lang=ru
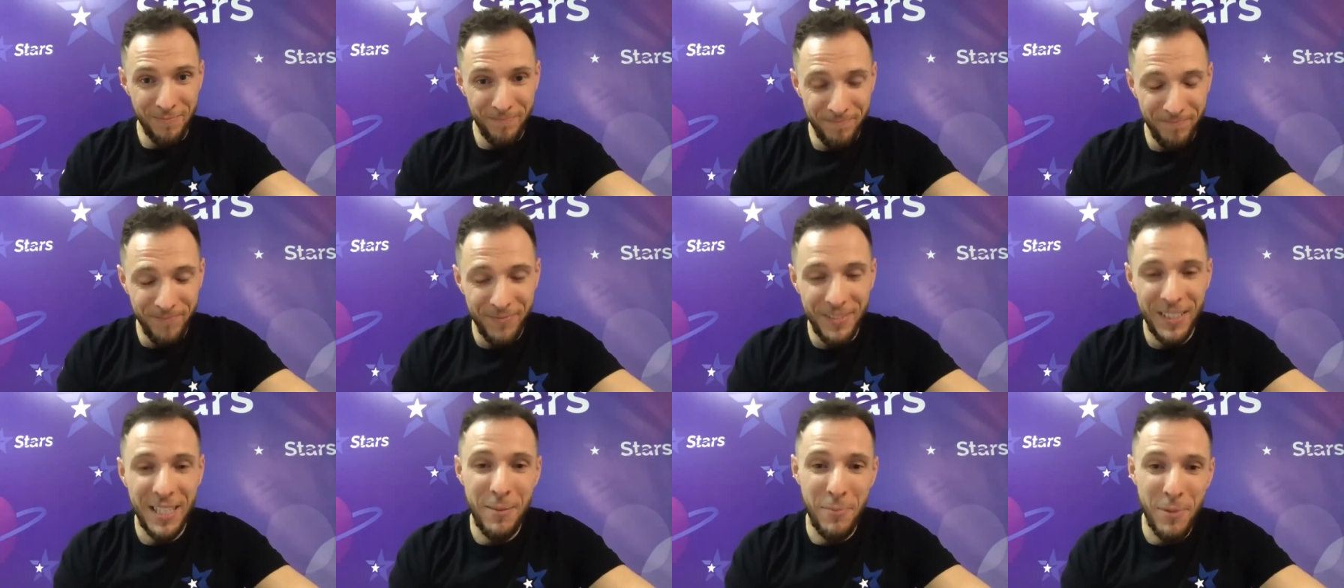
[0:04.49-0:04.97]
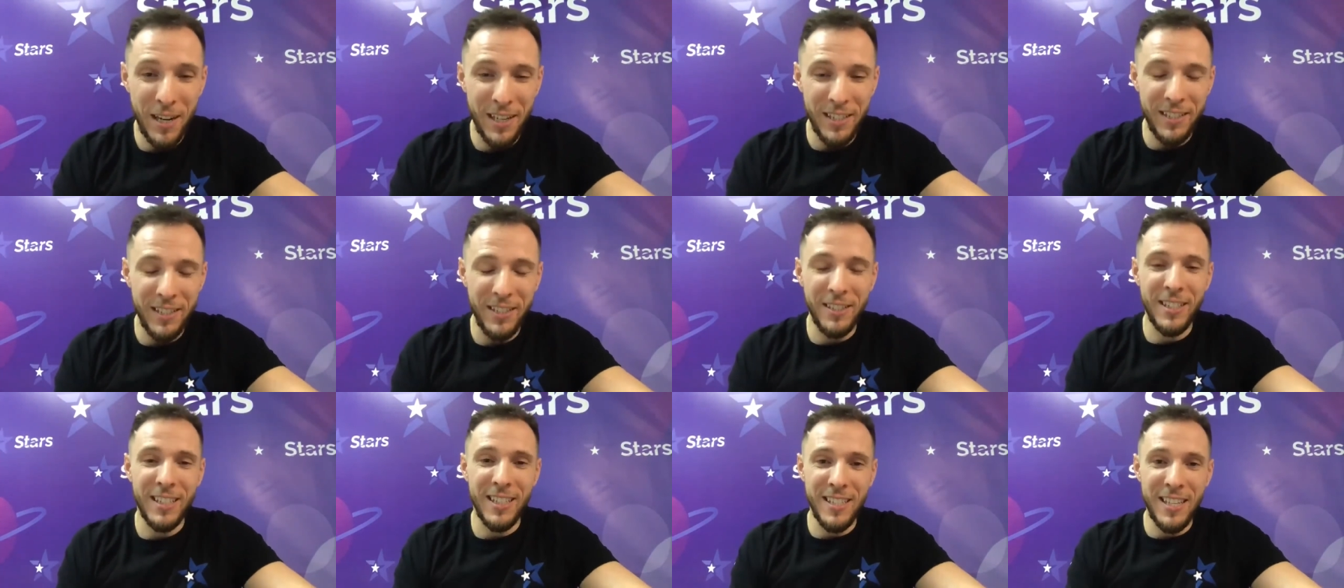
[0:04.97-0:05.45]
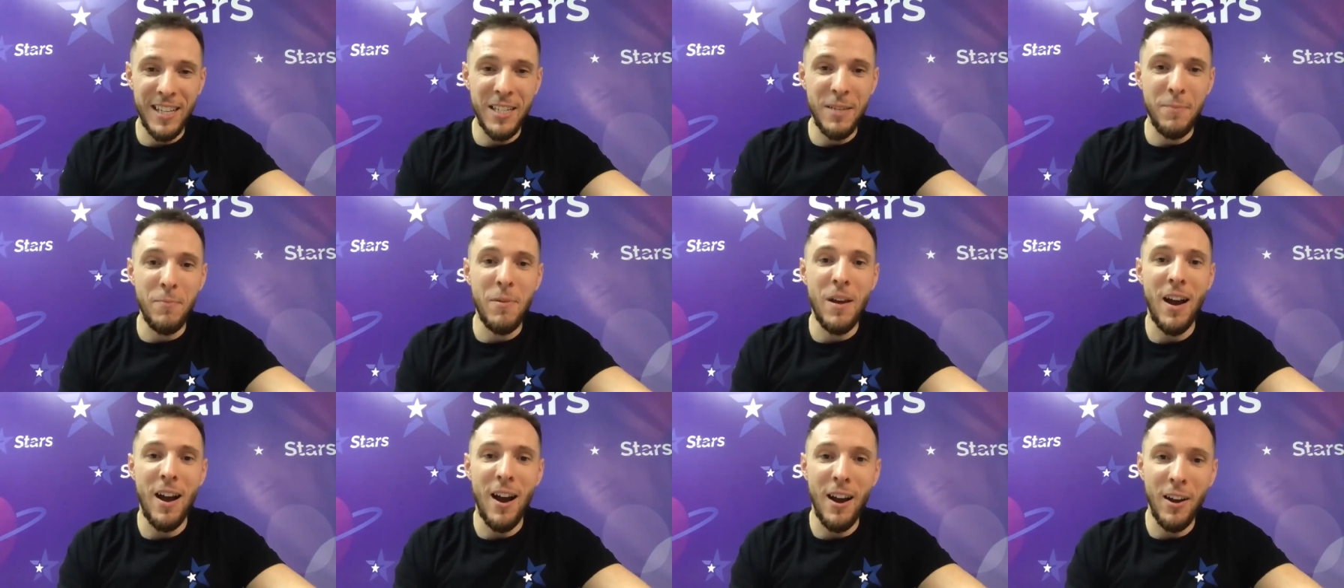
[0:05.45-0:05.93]
я бы хотел сказать тебе
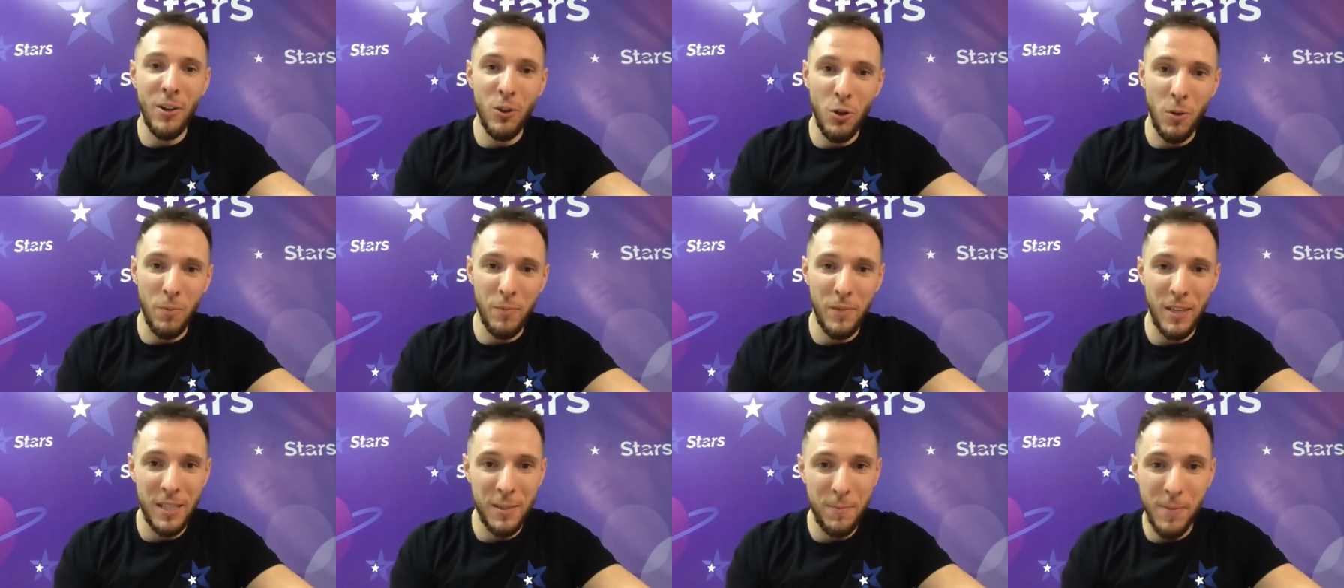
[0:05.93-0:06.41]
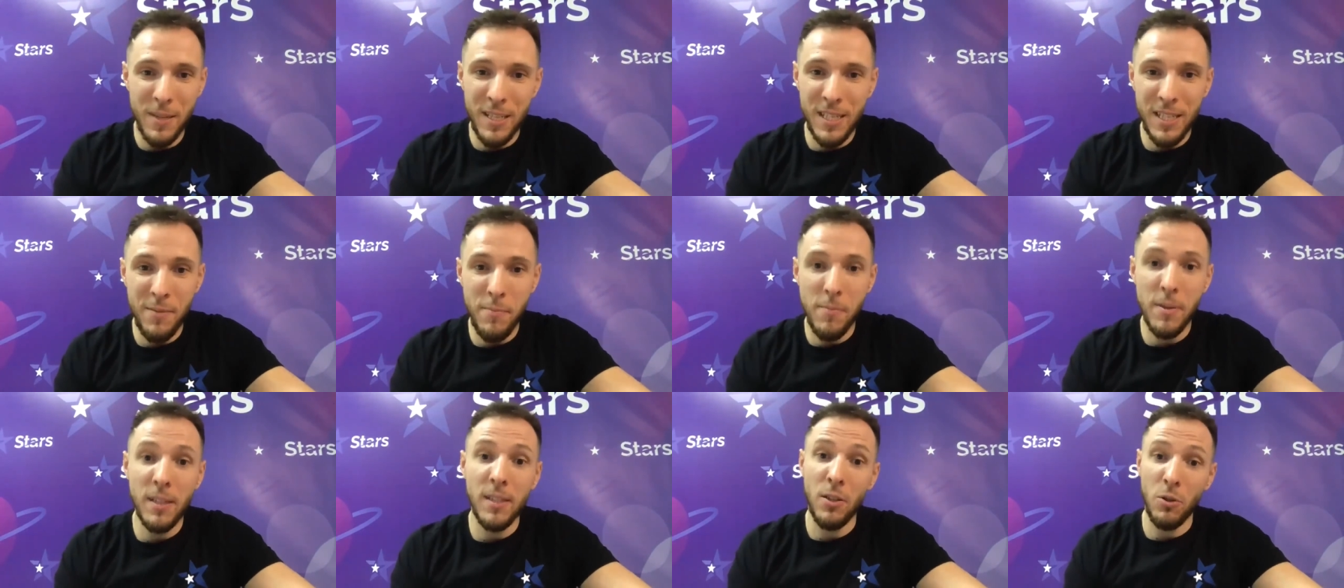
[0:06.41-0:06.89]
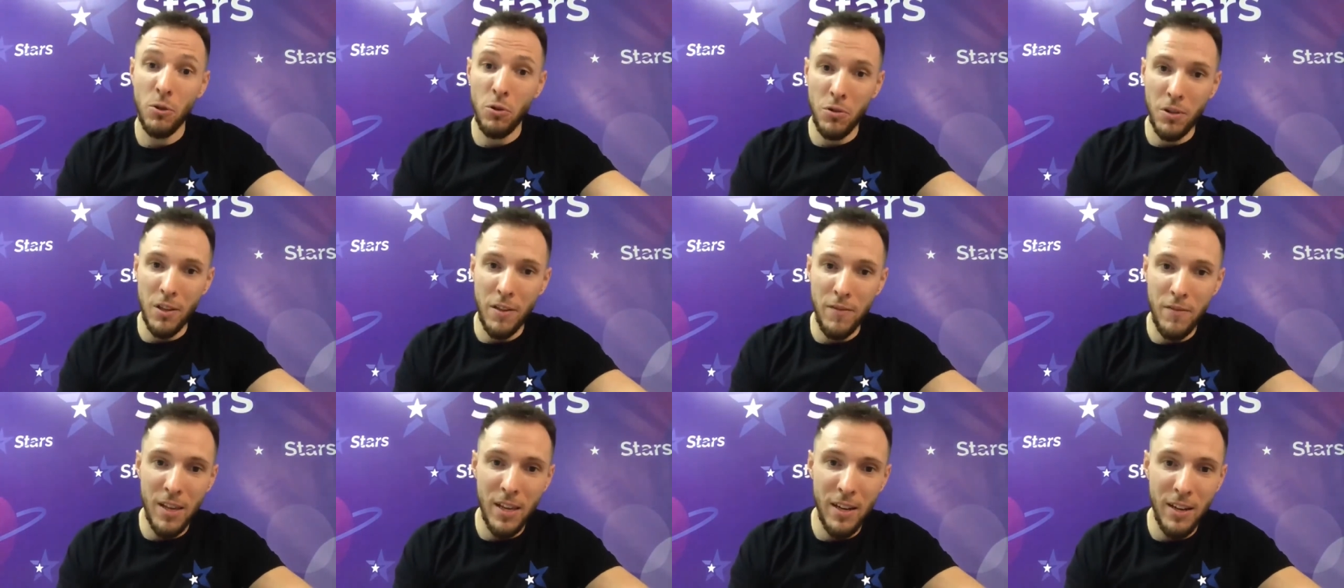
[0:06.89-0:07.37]
огромное спасибо за то
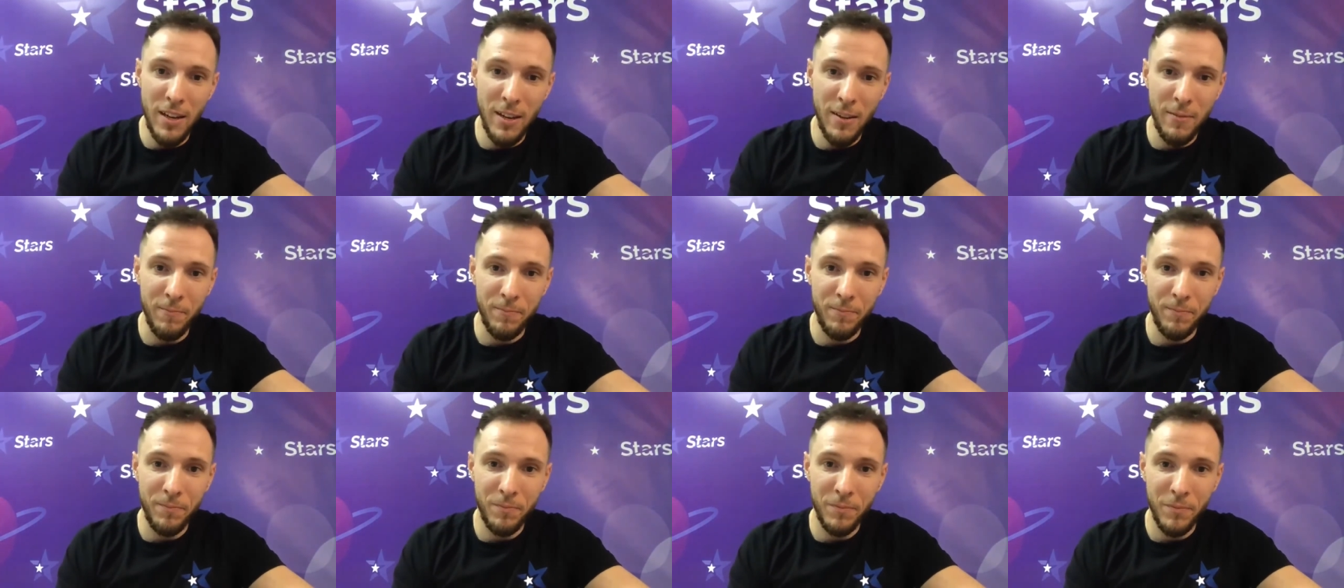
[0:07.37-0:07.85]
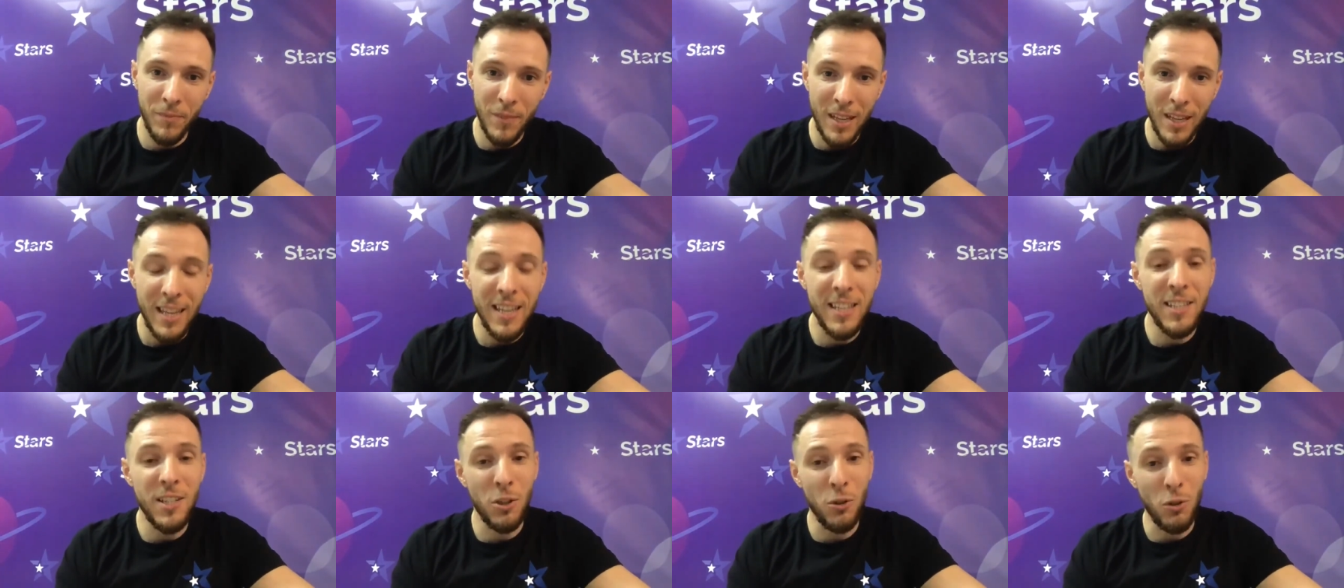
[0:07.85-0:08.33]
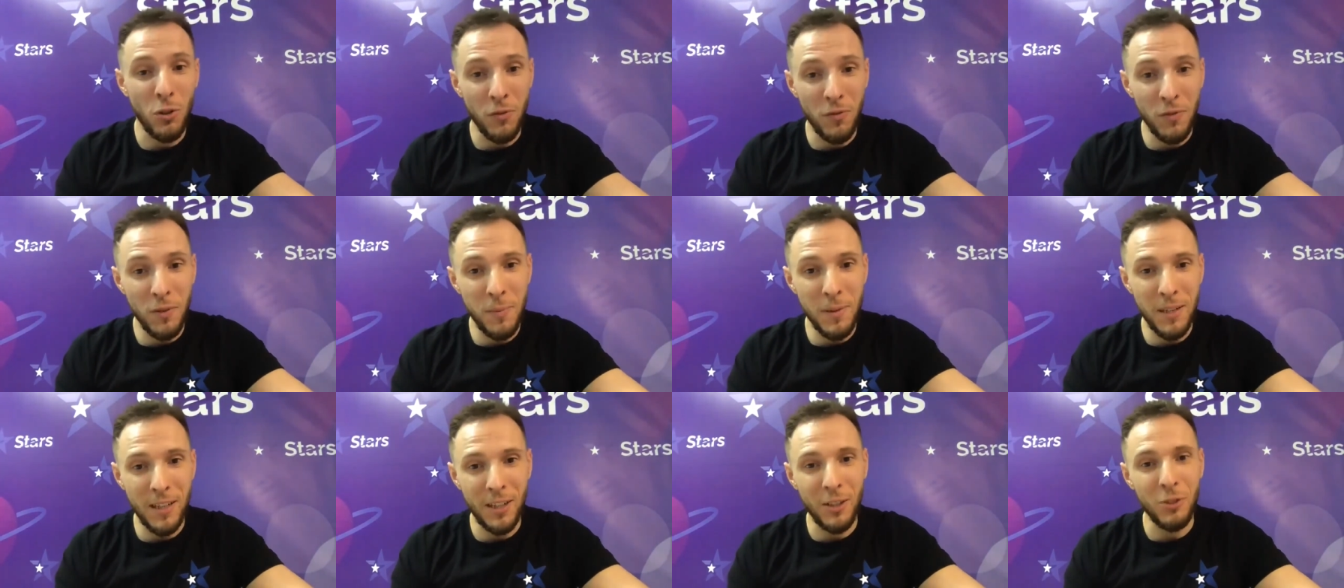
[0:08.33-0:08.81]
доверие и за тот
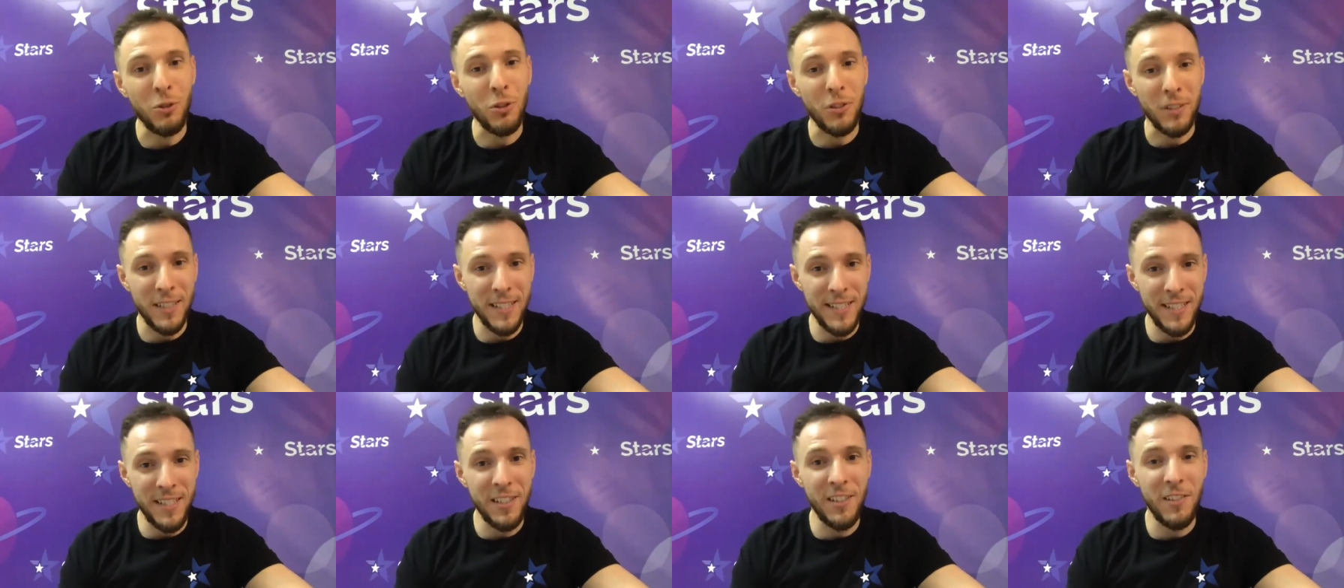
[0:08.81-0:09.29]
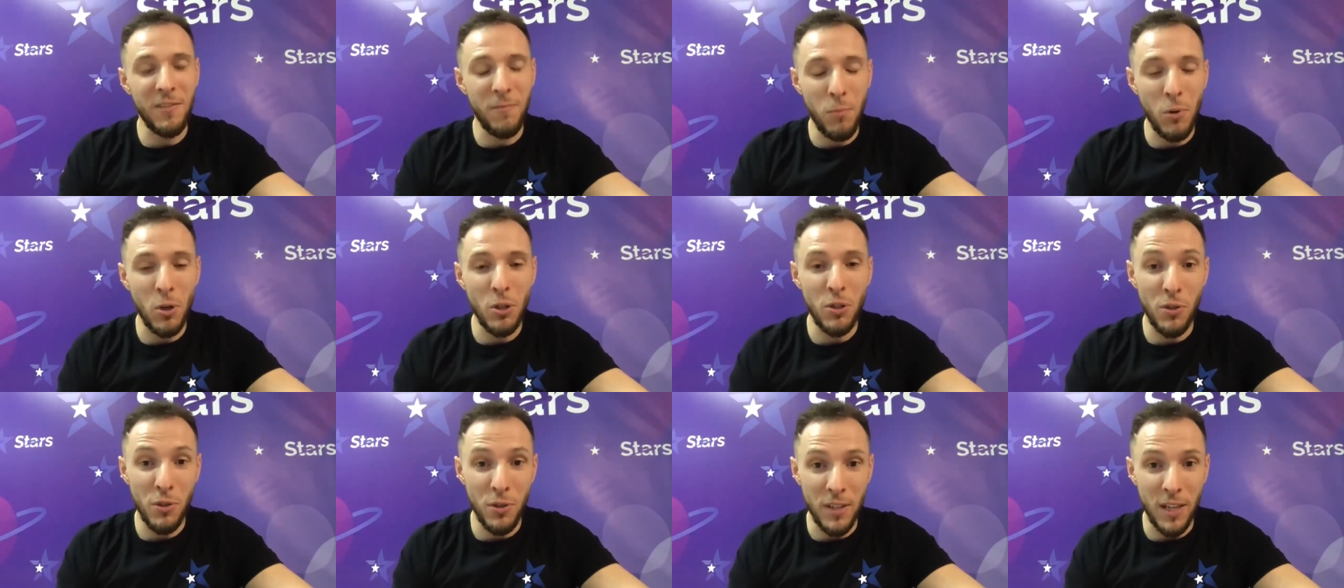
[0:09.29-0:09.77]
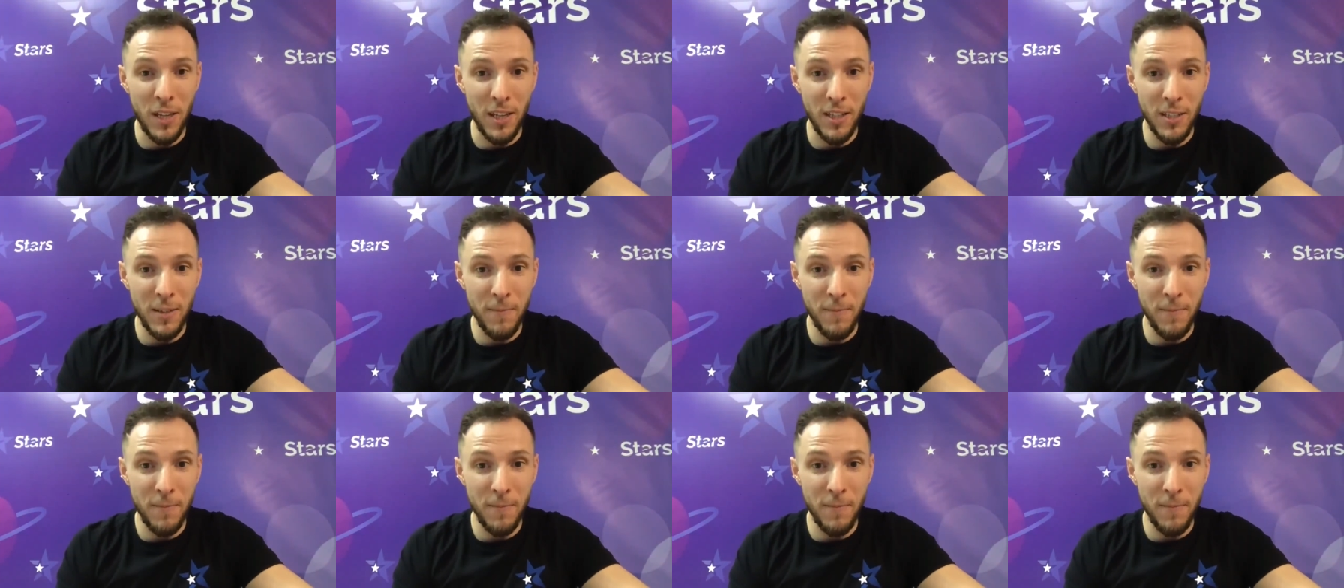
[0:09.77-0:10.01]
выбор, который ты сделал в пользу Stars.